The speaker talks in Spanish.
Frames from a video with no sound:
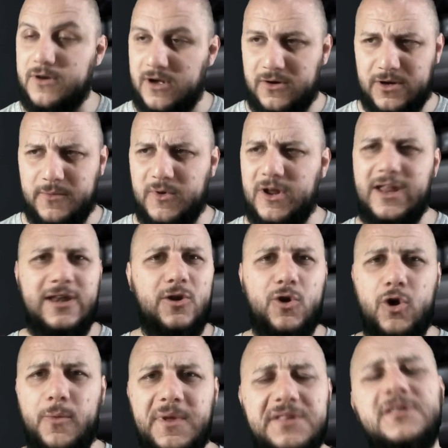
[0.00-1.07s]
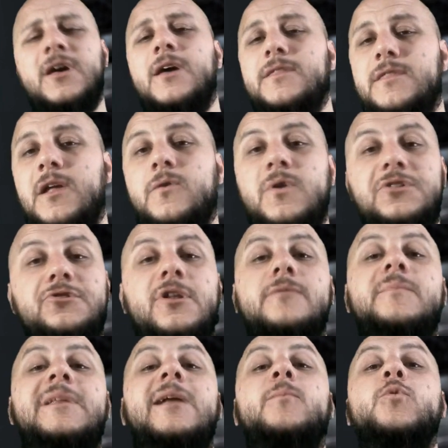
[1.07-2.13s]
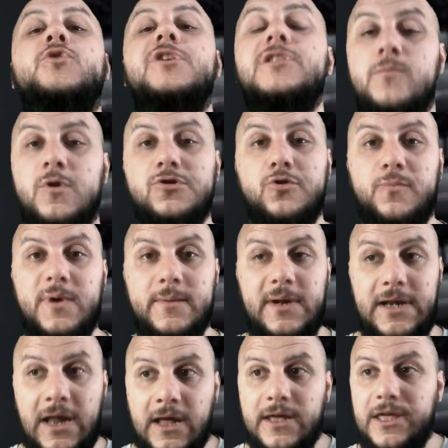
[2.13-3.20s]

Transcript: Recordemos que en los cómics Dick Grayson admira muchísimo a Superman